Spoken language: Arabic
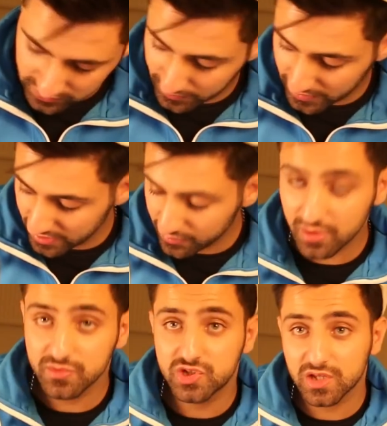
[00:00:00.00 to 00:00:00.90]
طبعا انا
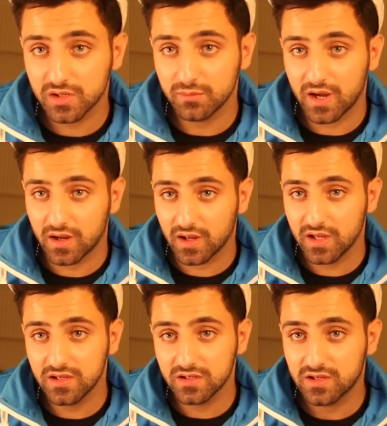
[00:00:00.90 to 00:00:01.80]
بحب اشتري مع
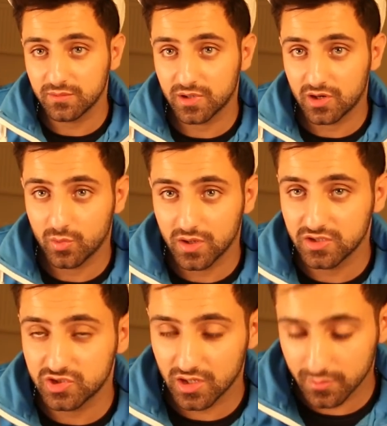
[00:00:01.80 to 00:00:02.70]
اي كاميرا او اي
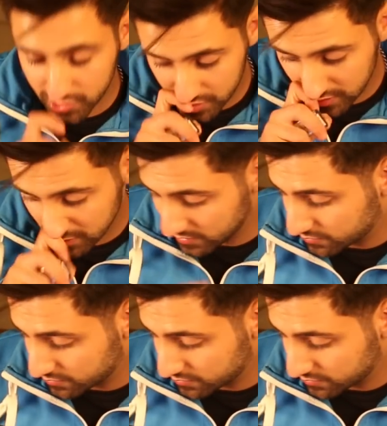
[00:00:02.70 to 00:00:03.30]
شغله بشتريها